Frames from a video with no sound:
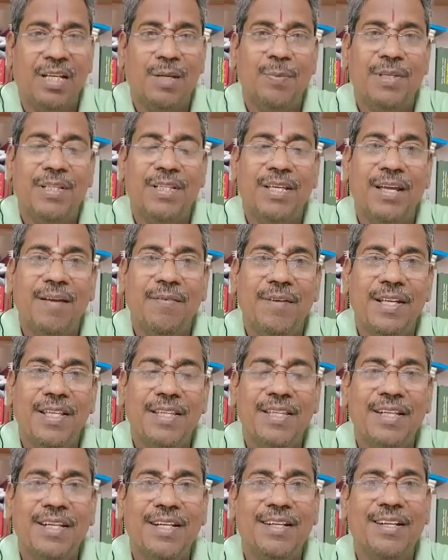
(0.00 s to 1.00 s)
இப்போ
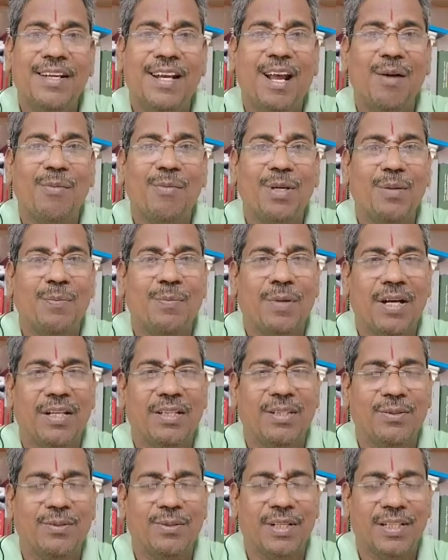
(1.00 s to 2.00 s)
தேவேந்திரன் ராமரை
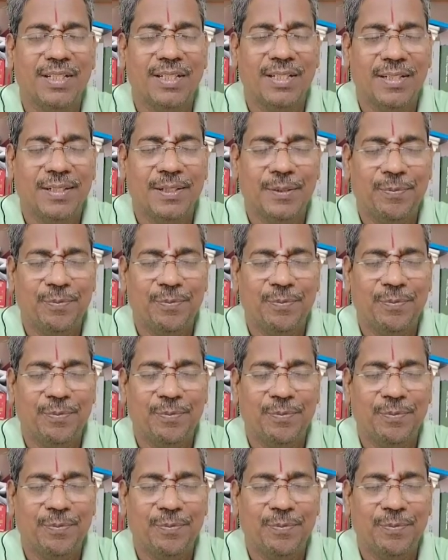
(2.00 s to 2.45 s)
பார்த்த உடனே